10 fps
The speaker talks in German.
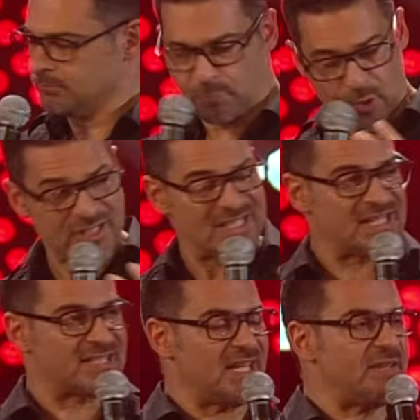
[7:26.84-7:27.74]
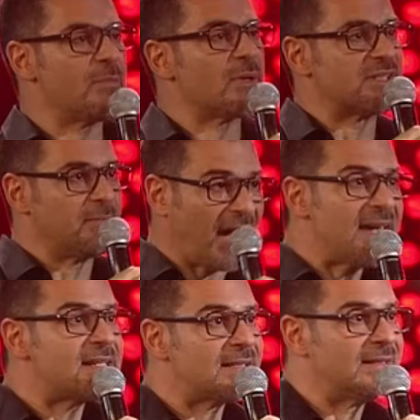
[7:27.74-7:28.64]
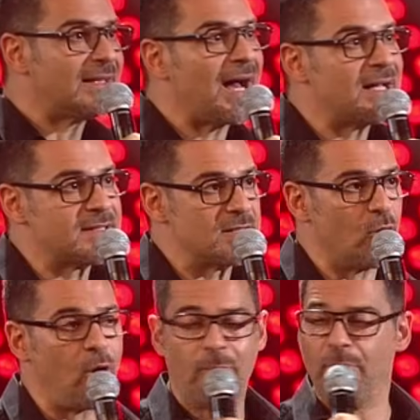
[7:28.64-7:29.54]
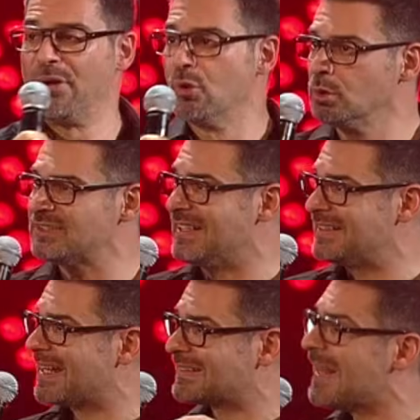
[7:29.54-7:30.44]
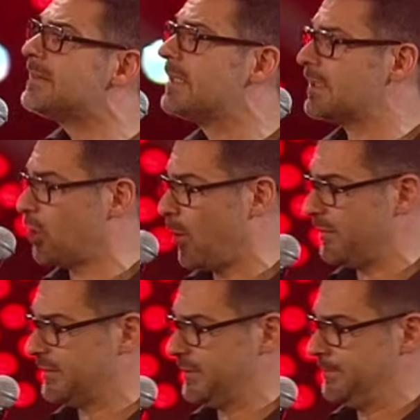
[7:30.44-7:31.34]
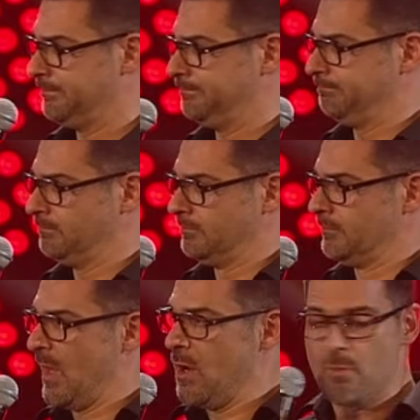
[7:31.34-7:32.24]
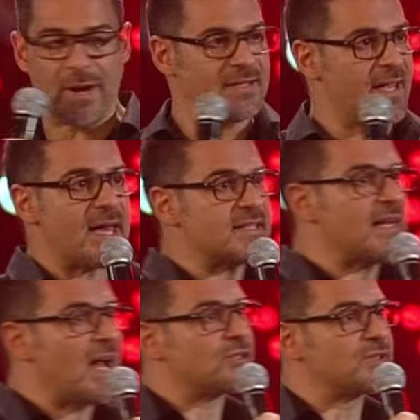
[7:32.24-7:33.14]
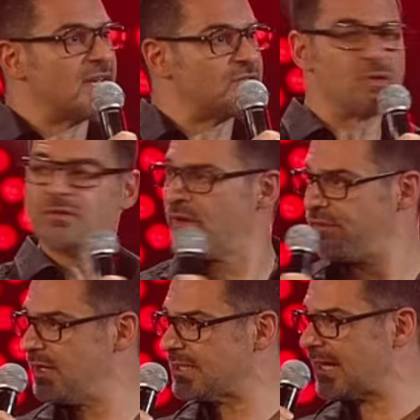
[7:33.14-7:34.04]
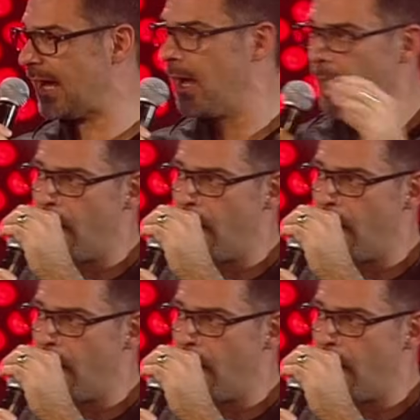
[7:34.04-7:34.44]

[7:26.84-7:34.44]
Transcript: Und plötzlich sehe ich, wie mir aus dem rechten Nasenloch Blut in den Atlantik tropft. Und meine erste Assoziation völlig klar.